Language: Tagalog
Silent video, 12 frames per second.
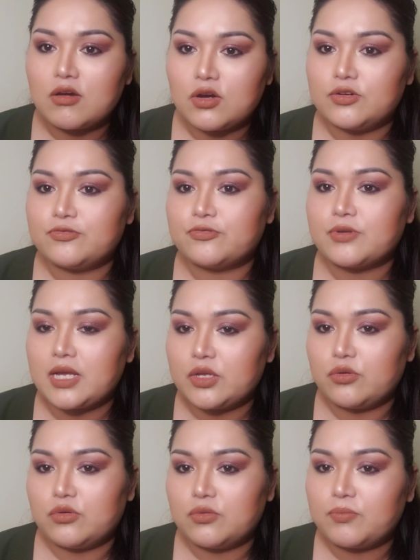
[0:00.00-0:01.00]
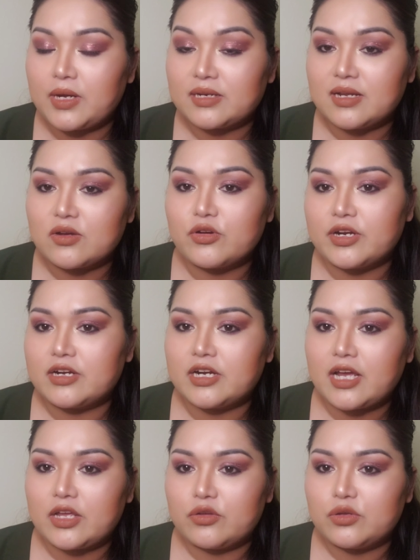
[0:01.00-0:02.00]
off kayo pag nag-order
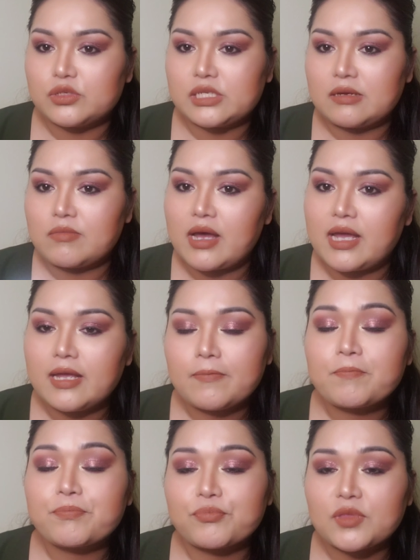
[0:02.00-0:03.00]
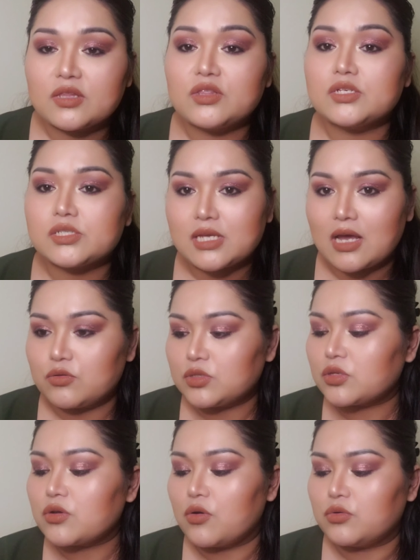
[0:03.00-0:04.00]
kayo using my discount
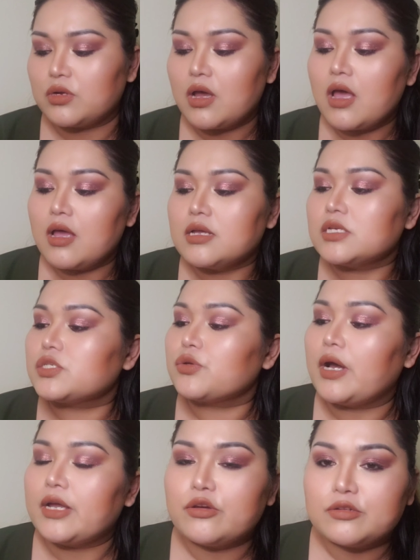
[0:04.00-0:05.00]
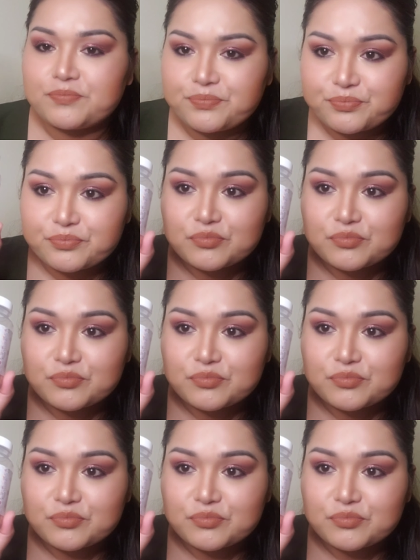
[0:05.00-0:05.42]
code so ayun